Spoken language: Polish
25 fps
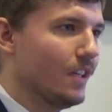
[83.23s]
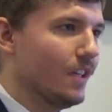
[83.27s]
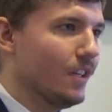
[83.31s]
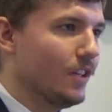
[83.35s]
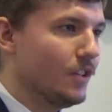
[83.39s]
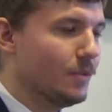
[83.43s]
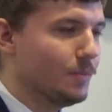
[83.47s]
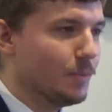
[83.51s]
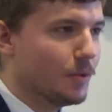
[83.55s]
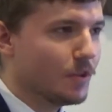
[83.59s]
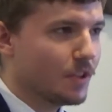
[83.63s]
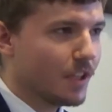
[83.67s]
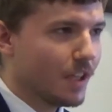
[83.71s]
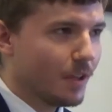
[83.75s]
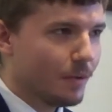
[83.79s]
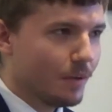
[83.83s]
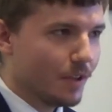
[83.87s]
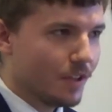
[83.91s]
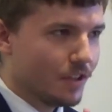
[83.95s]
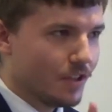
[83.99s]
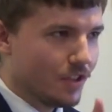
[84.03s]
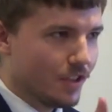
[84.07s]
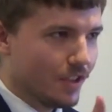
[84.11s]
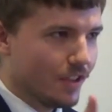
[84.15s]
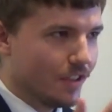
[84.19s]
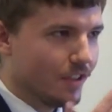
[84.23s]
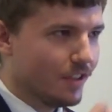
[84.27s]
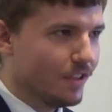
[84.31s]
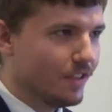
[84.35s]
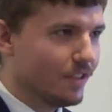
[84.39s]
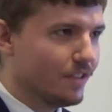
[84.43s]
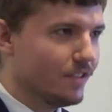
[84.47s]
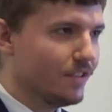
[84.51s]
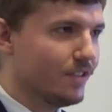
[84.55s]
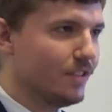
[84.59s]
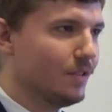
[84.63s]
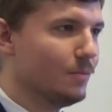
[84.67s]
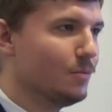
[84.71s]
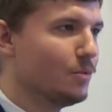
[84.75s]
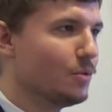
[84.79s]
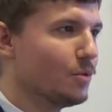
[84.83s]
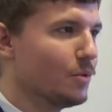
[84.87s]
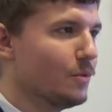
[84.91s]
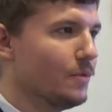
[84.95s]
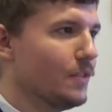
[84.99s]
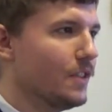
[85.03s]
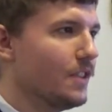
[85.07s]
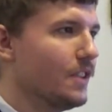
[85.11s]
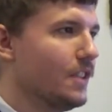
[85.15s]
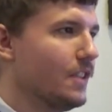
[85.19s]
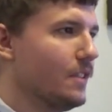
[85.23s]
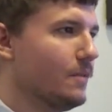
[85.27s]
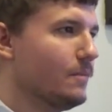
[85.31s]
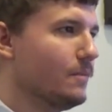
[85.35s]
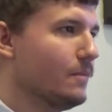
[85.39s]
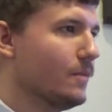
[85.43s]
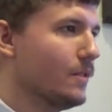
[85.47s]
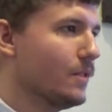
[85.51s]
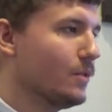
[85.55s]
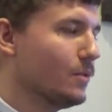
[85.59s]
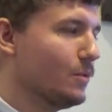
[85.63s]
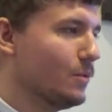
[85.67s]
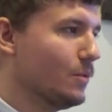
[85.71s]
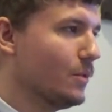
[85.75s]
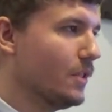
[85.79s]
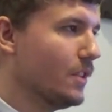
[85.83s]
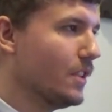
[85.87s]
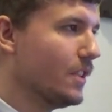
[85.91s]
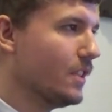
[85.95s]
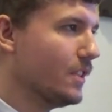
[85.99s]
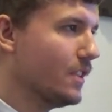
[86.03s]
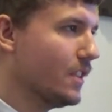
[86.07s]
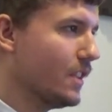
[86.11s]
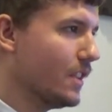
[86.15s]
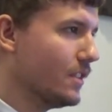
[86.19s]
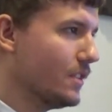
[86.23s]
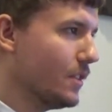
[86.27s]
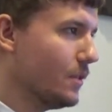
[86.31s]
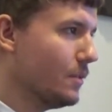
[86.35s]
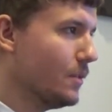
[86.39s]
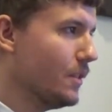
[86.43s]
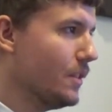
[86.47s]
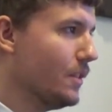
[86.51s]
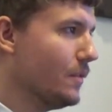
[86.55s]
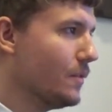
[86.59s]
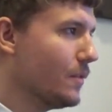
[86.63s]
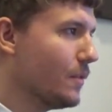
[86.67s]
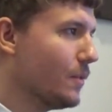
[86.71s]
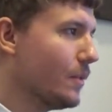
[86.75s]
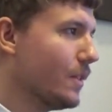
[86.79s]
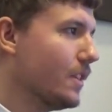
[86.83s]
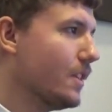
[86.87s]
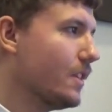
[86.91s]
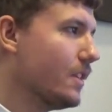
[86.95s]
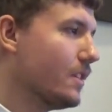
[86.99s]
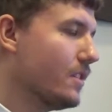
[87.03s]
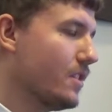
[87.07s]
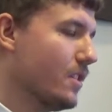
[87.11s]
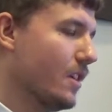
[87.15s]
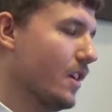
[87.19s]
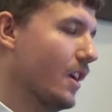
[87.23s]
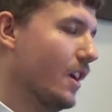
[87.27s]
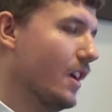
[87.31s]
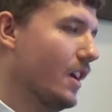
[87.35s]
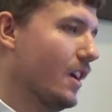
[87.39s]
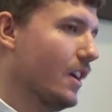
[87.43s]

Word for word: i spotkała się z tym człowiekiem, który kazał jej wkładać